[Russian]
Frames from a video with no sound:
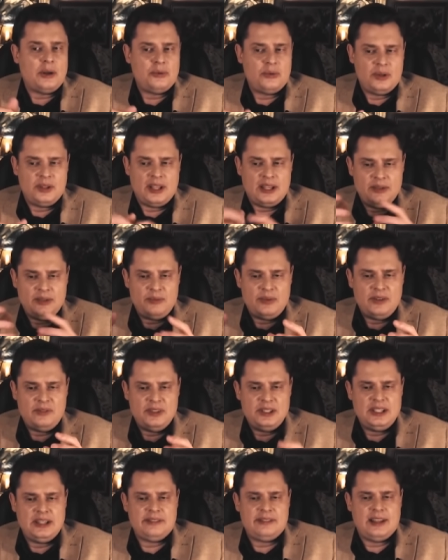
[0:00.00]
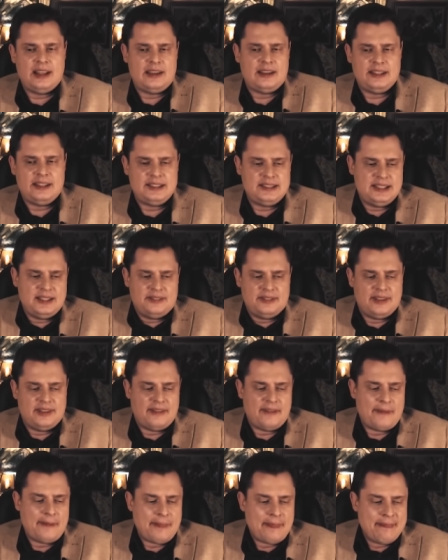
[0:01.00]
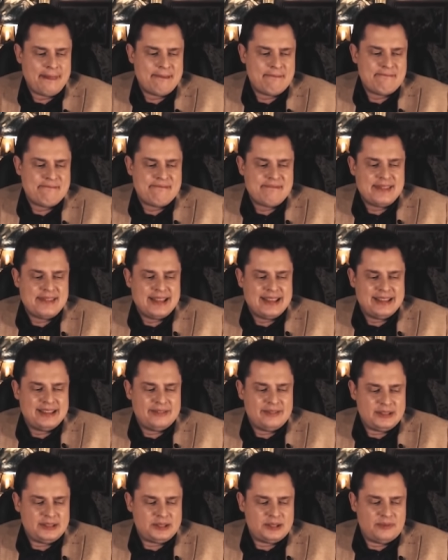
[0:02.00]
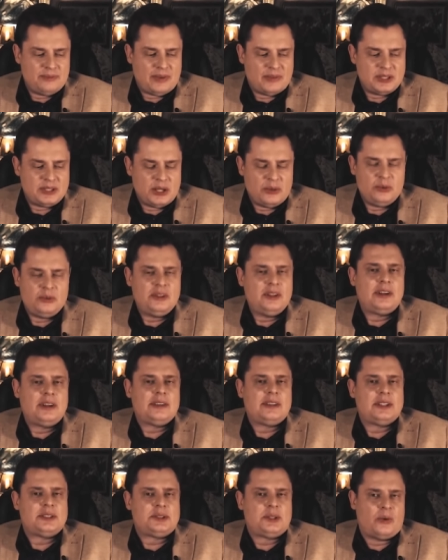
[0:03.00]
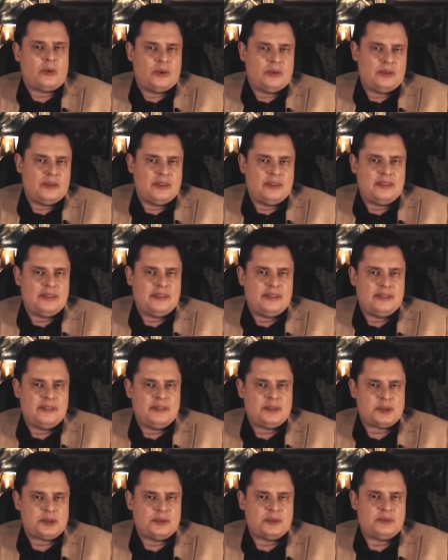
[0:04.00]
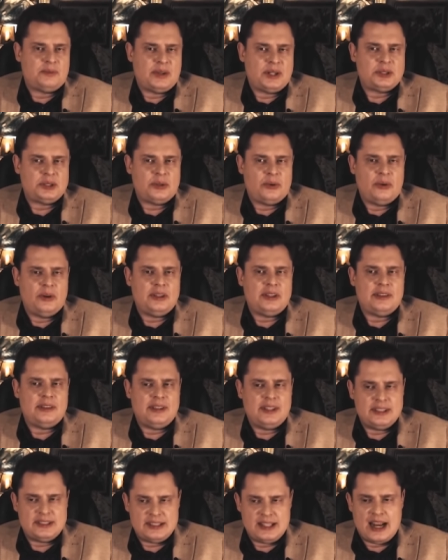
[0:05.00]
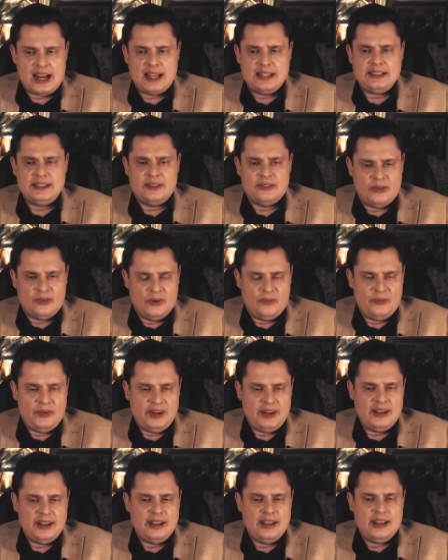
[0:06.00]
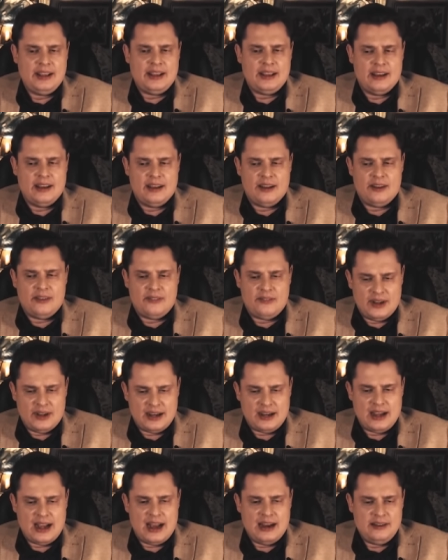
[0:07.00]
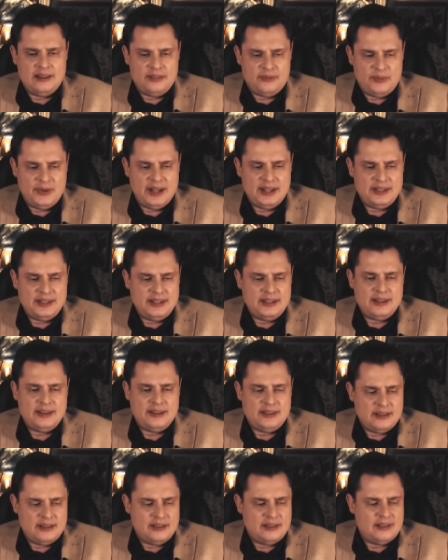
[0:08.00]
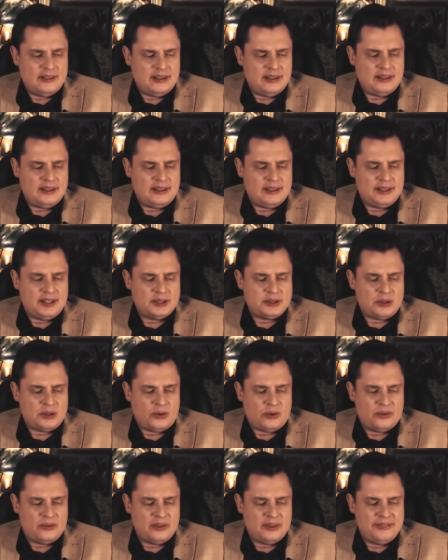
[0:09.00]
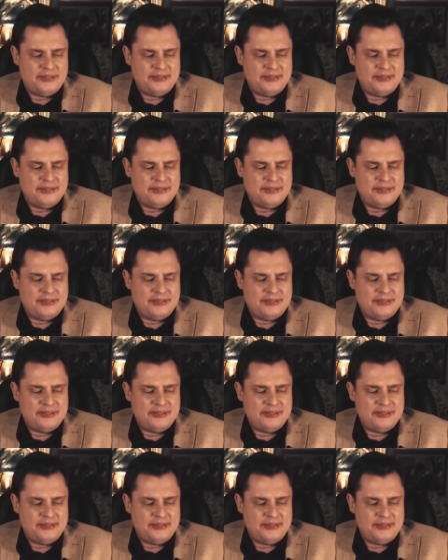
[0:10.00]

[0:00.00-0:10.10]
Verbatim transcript: И вот они примитивно агрессивны. Это же абсолютная катастрофа что происходит на эстраде, в опере, э, в вокале, в пении, э, это катастрофа.